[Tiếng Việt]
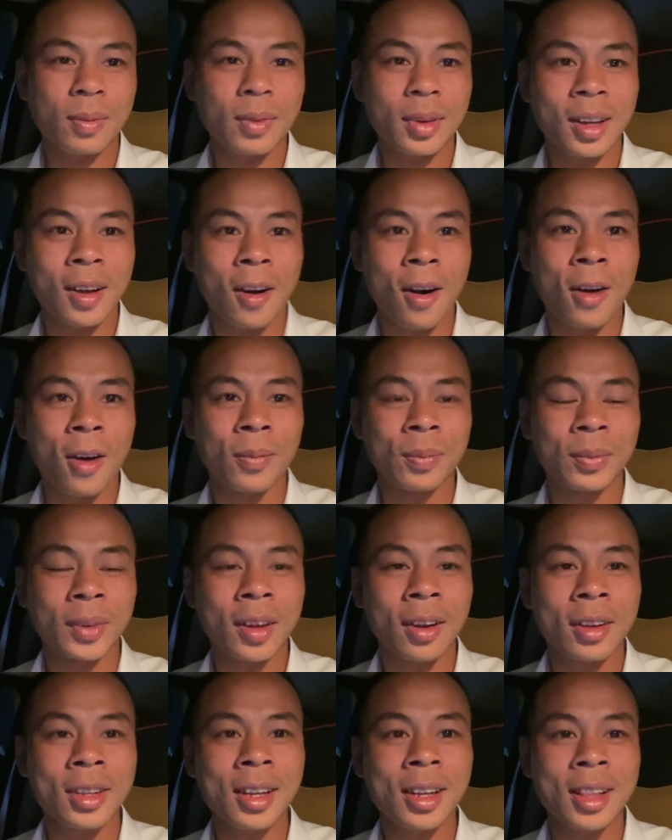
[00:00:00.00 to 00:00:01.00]
còn
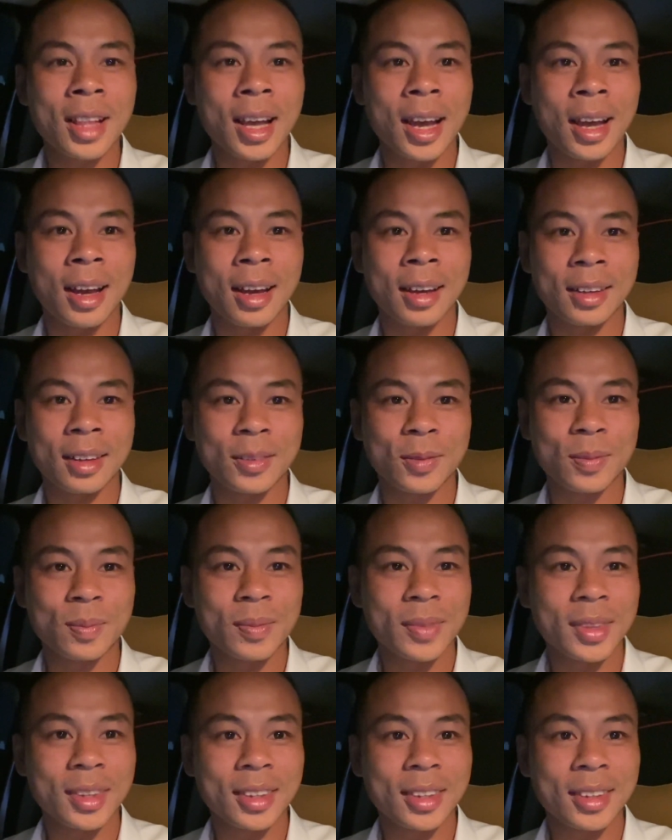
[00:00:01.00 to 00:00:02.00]
coi như là
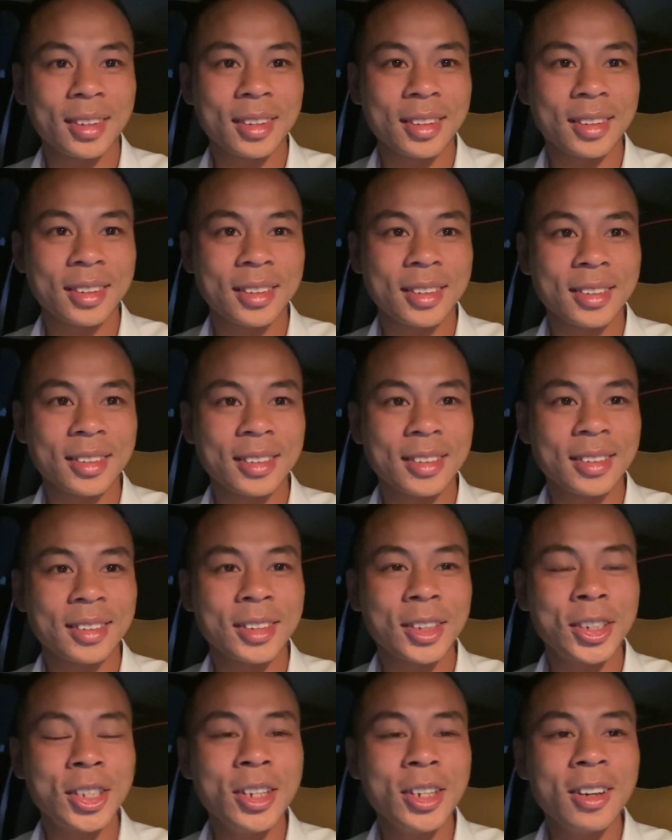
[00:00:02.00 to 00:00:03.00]

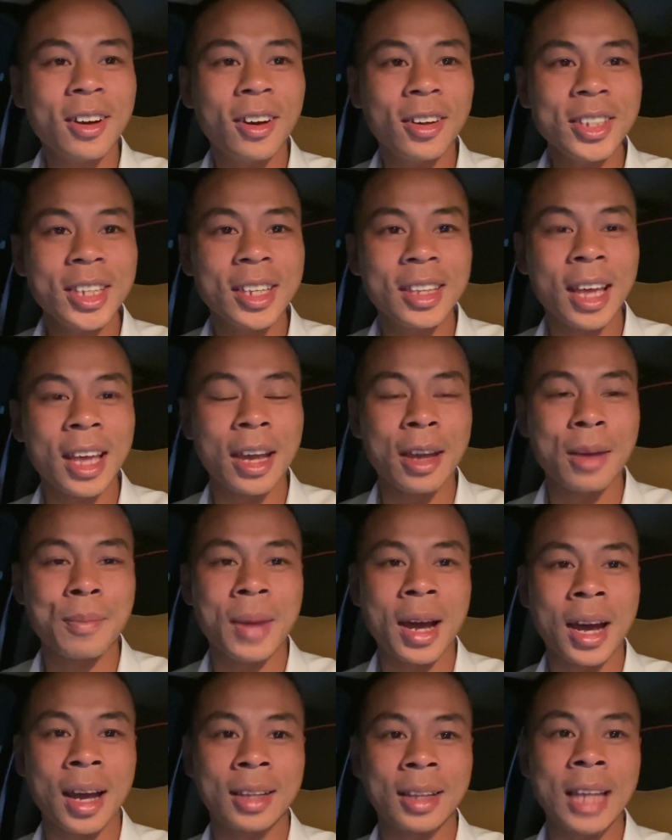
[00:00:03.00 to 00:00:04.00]
chưa có gì để
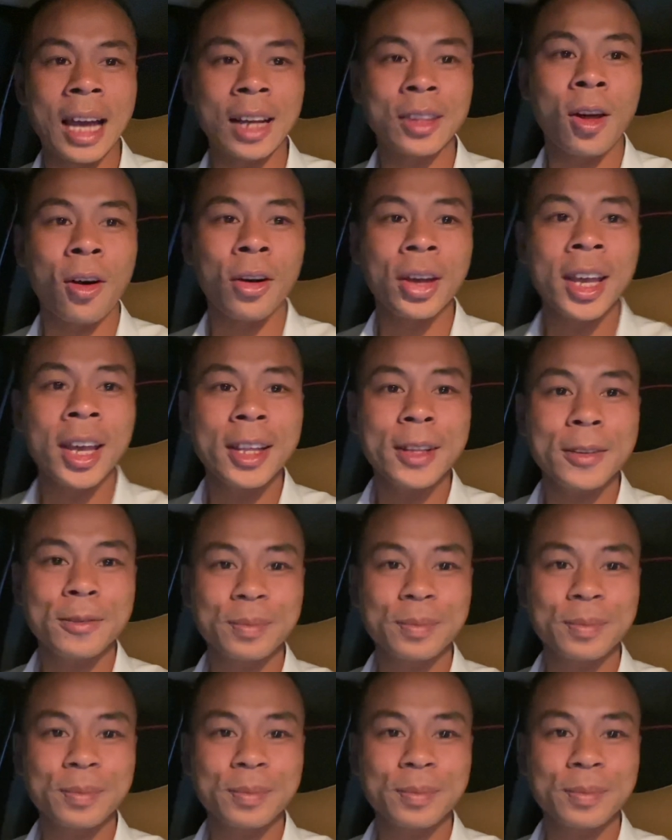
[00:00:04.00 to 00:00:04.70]
mà đáng nói hết